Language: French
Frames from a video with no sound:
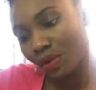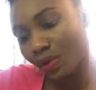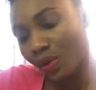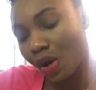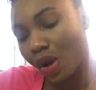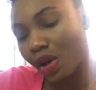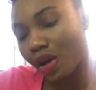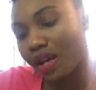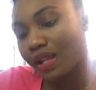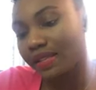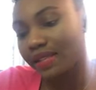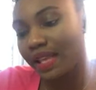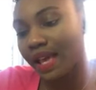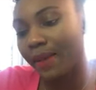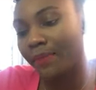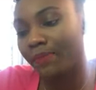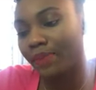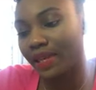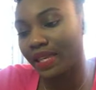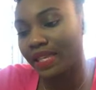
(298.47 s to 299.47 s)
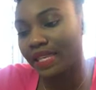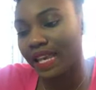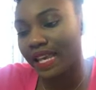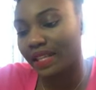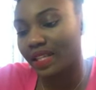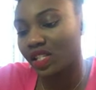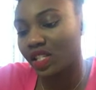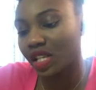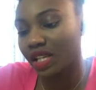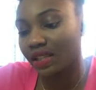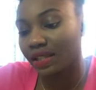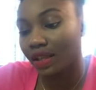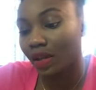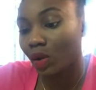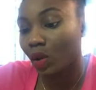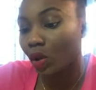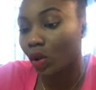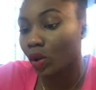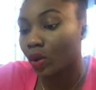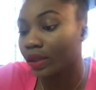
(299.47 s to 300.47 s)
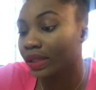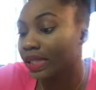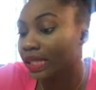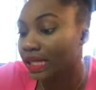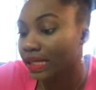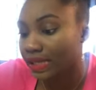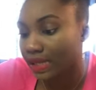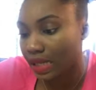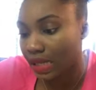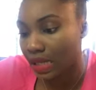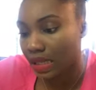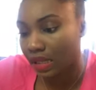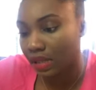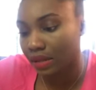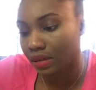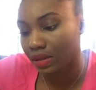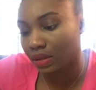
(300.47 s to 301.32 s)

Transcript: Ou encore, c'est un pays qui a déjà été colonisé.